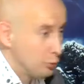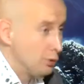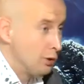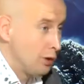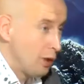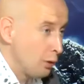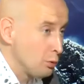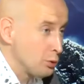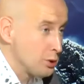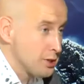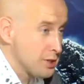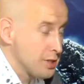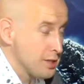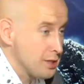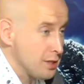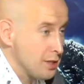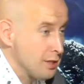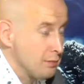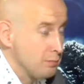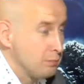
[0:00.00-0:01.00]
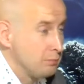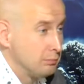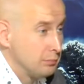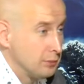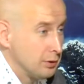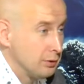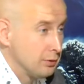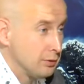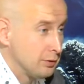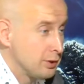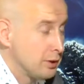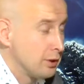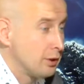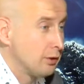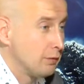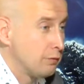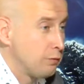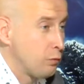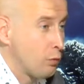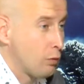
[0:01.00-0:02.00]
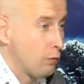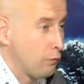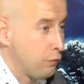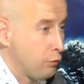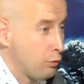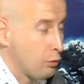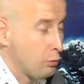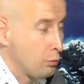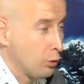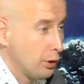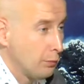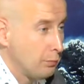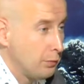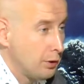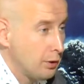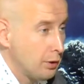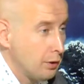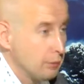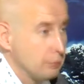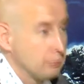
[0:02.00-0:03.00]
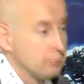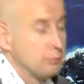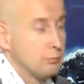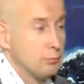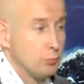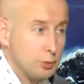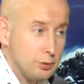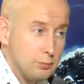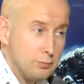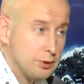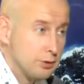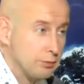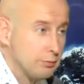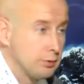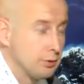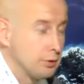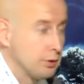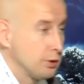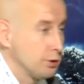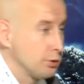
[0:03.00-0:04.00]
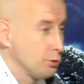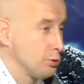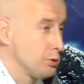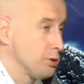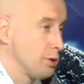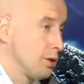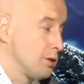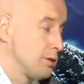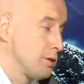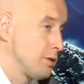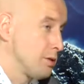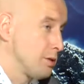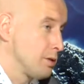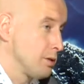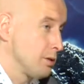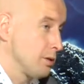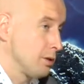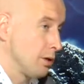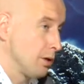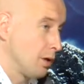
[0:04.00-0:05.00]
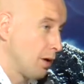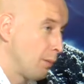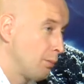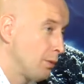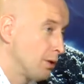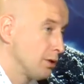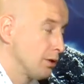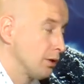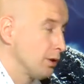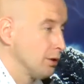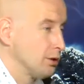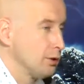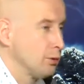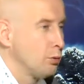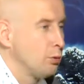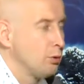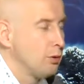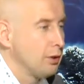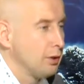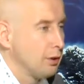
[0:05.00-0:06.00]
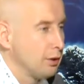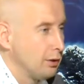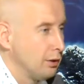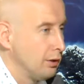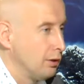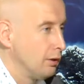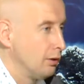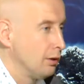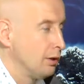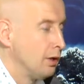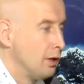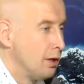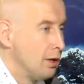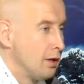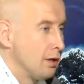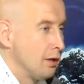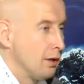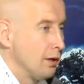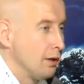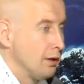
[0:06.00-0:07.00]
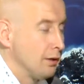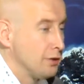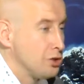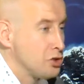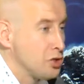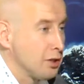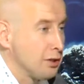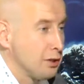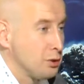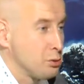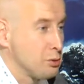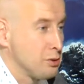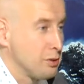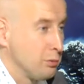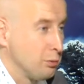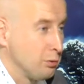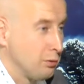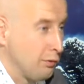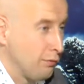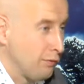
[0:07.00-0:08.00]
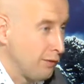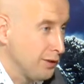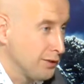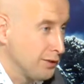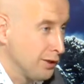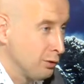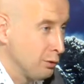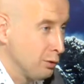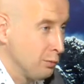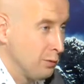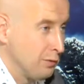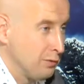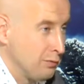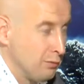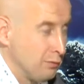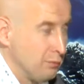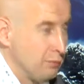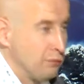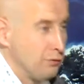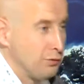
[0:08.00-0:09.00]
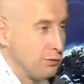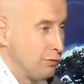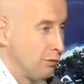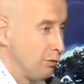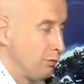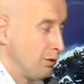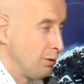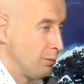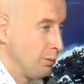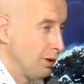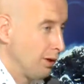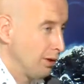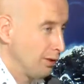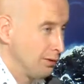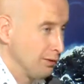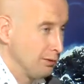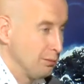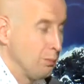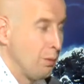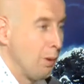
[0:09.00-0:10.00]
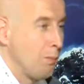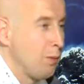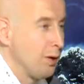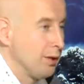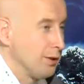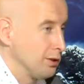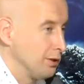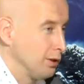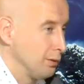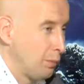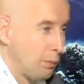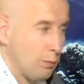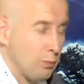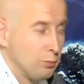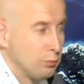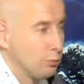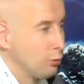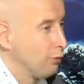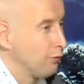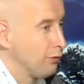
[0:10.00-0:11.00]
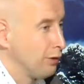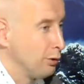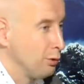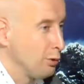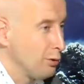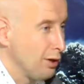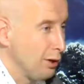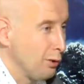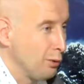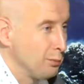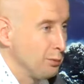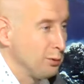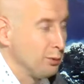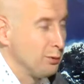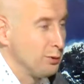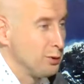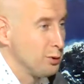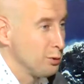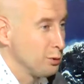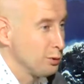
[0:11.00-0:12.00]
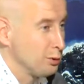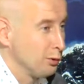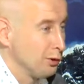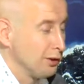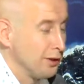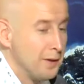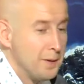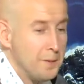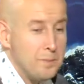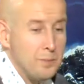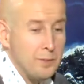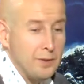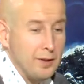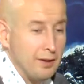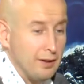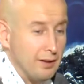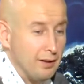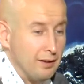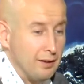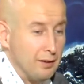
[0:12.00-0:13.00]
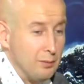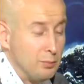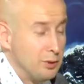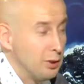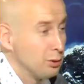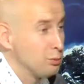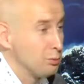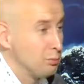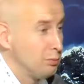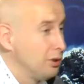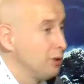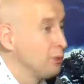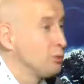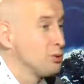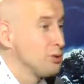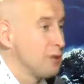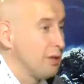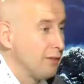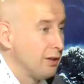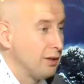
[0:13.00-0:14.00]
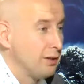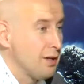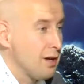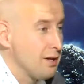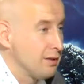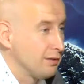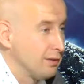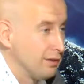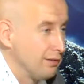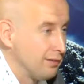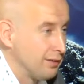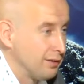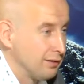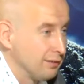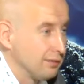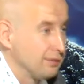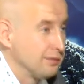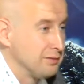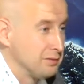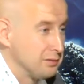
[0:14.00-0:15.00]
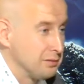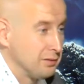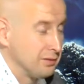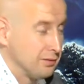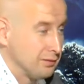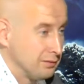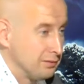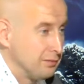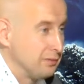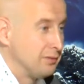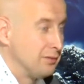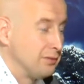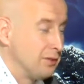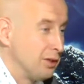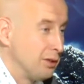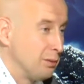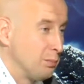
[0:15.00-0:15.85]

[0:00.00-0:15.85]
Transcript: и, как уже сказал, цикл фор «Формула мира». Будем сегодня рассуждать э, об этих категориях. И э, начать хочу с одной такой фразы, которая мне в свое время как-то попалась где-то, по-моему, то ли в кино каком-то, то ли еще что-то. Э, «Мне ну, не нужна война», — говорил э, некий